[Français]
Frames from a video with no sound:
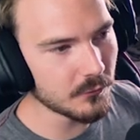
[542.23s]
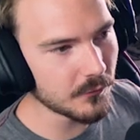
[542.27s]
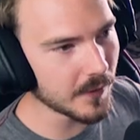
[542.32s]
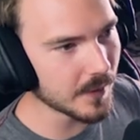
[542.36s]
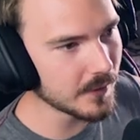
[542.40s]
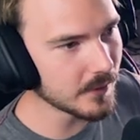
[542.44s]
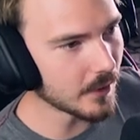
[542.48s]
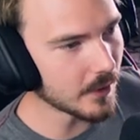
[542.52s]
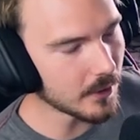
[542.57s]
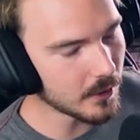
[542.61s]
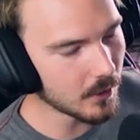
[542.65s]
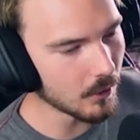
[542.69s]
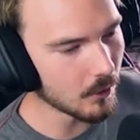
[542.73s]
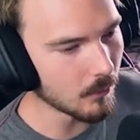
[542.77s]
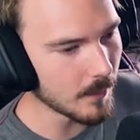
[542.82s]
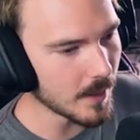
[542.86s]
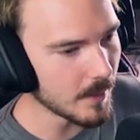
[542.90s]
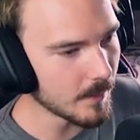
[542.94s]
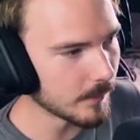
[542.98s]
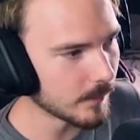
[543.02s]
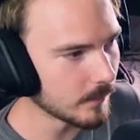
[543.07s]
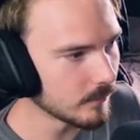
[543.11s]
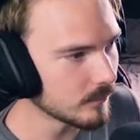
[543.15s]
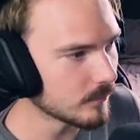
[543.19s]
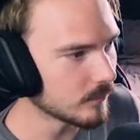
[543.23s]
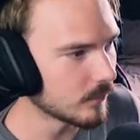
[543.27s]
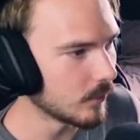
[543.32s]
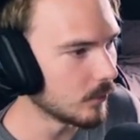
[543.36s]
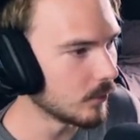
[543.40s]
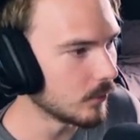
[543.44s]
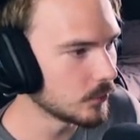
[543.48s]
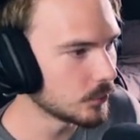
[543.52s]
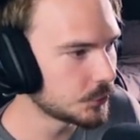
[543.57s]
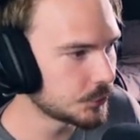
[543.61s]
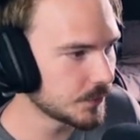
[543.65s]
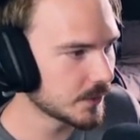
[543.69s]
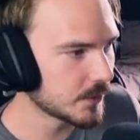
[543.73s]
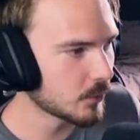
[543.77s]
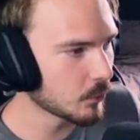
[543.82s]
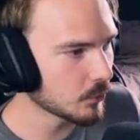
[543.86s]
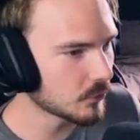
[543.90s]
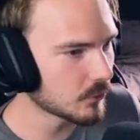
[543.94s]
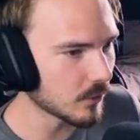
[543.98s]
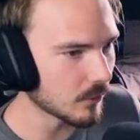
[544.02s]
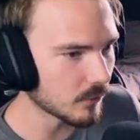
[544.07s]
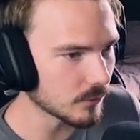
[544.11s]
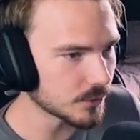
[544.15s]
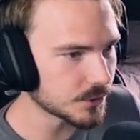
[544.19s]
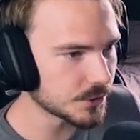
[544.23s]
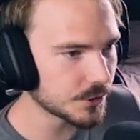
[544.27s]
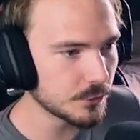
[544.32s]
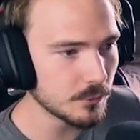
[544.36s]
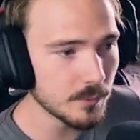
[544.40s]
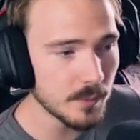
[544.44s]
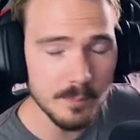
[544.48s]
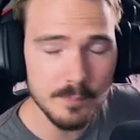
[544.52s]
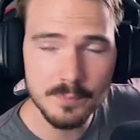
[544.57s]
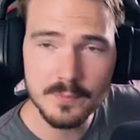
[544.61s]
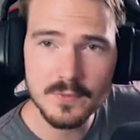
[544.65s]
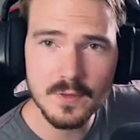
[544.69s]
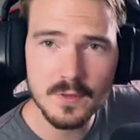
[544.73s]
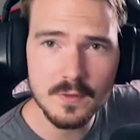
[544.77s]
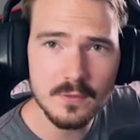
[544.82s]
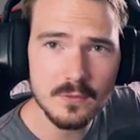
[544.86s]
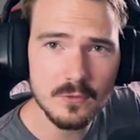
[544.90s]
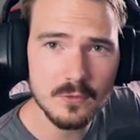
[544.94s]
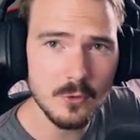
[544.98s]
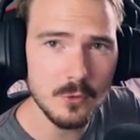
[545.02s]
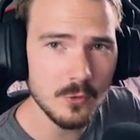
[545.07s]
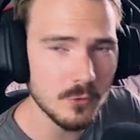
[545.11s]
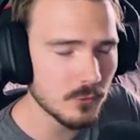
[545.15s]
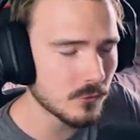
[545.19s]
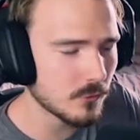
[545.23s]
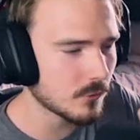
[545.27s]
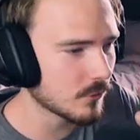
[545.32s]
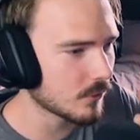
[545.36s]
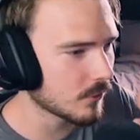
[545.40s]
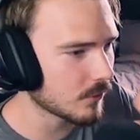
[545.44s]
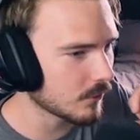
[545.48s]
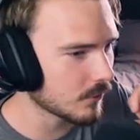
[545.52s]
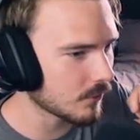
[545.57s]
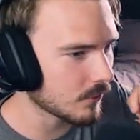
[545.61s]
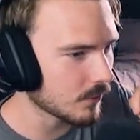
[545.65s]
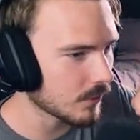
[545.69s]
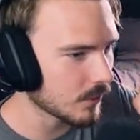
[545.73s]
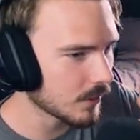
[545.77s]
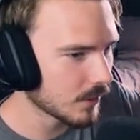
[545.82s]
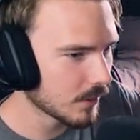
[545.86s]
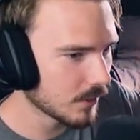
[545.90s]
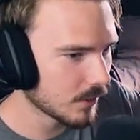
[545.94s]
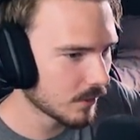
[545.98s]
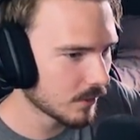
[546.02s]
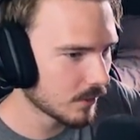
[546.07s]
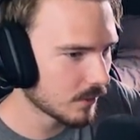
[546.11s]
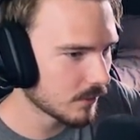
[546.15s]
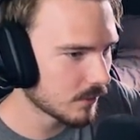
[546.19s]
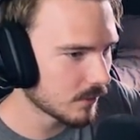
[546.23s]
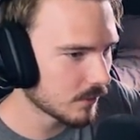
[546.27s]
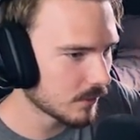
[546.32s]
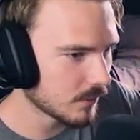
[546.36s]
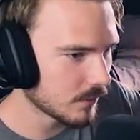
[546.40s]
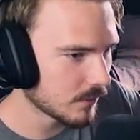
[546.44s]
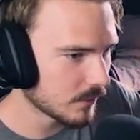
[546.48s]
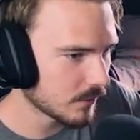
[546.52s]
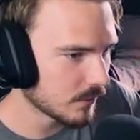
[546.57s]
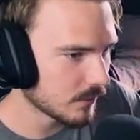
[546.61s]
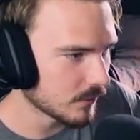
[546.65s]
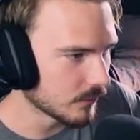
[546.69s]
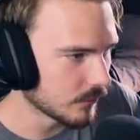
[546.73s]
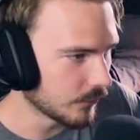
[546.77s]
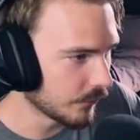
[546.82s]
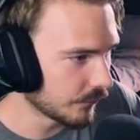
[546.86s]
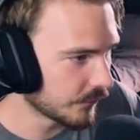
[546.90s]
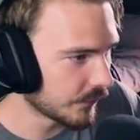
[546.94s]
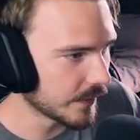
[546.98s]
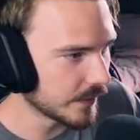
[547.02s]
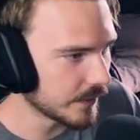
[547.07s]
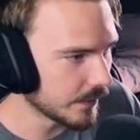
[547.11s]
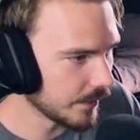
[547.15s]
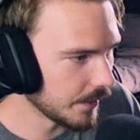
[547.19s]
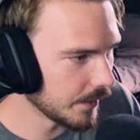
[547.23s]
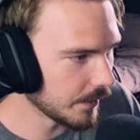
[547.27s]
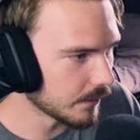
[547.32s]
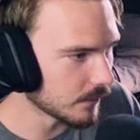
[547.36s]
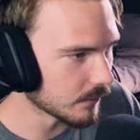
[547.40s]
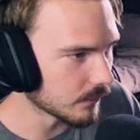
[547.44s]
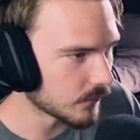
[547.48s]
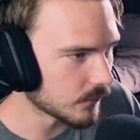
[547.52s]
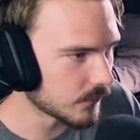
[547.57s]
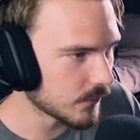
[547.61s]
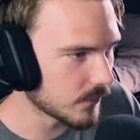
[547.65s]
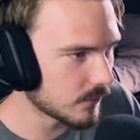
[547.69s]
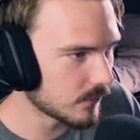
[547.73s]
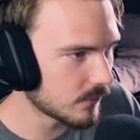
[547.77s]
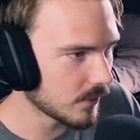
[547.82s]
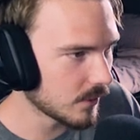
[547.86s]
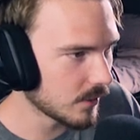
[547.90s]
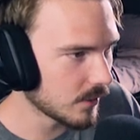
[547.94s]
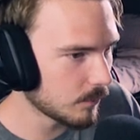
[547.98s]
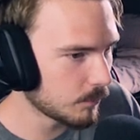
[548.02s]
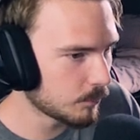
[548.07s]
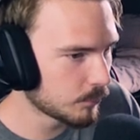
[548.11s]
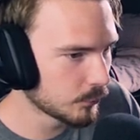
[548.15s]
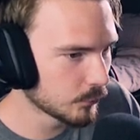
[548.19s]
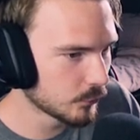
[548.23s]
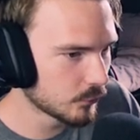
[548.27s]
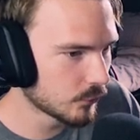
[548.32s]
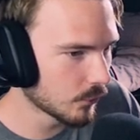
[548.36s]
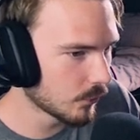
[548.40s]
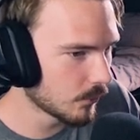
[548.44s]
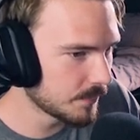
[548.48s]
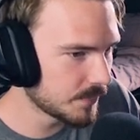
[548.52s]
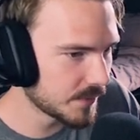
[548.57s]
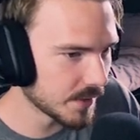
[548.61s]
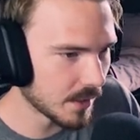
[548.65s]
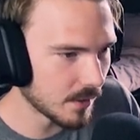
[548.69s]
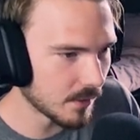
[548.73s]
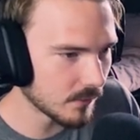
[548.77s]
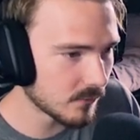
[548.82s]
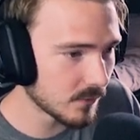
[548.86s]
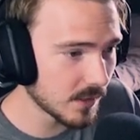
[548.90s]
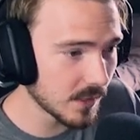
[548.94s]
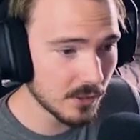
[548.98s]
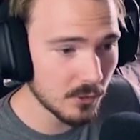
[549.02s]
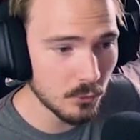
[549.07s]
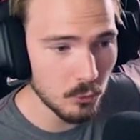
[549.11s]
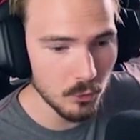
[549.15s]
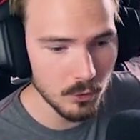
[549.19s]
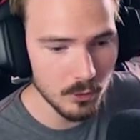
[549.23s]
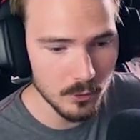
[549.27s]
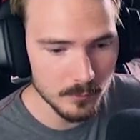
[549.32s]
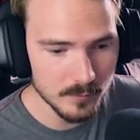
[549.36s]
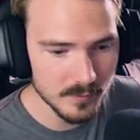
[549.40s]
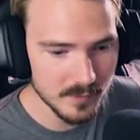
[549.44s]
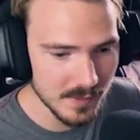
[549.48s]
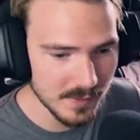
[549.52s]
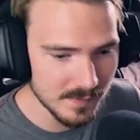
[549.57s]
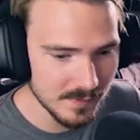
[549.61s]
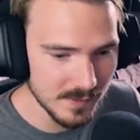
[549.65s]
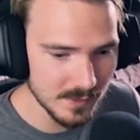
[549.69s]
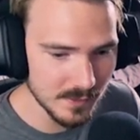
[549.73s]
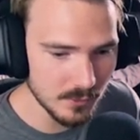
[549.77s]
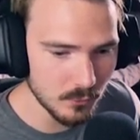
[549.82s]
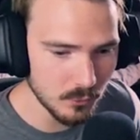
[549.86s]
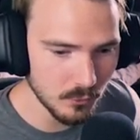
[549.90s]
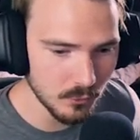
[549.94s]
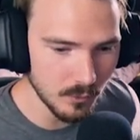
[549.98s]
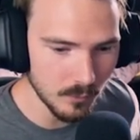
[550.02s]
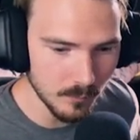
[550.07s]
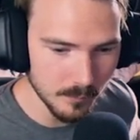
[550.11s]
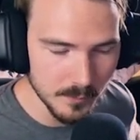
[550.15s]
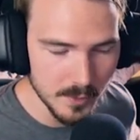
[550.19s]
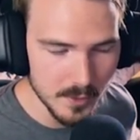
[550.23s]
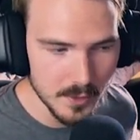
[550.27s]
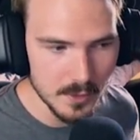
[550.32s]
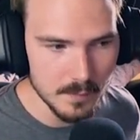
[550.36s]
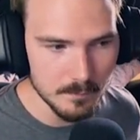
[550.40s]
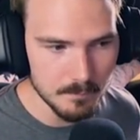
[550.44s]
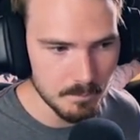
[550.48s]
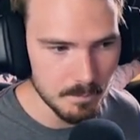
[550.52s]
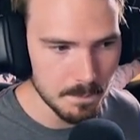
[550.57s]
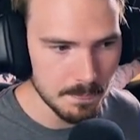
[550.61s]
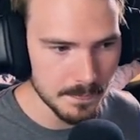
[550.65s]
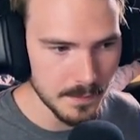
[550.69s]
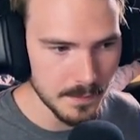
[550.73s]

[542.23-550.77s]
frayeurs quand même. Hein. Euh, je suis content, j'ai eu ma petite dose de de frayeur. C'était plutôt bien, très court, très très court, mais